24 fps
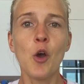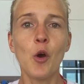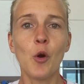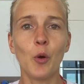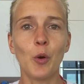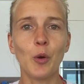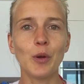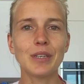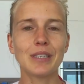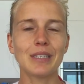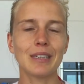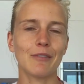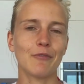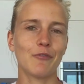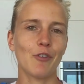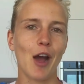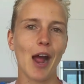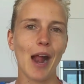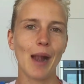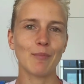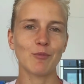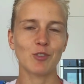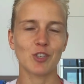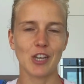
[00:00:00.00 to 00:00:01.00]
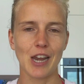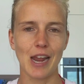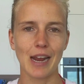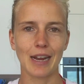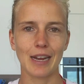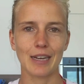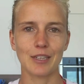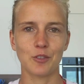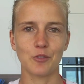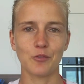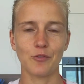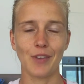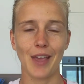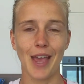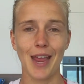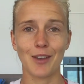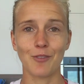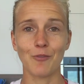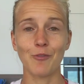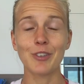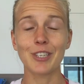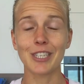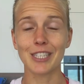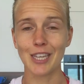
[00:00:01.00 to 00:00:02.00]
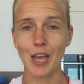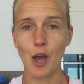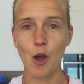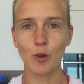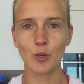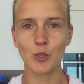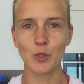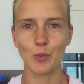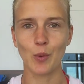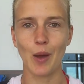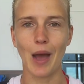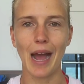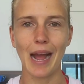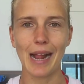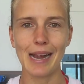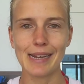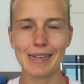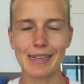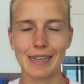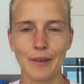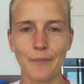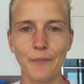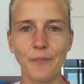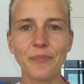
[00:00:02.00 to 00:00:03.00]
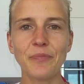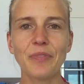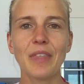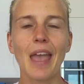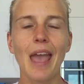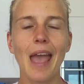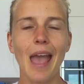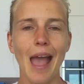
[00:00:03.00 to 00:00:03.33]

und vor allem schlanker zu werden und es auch zu halten.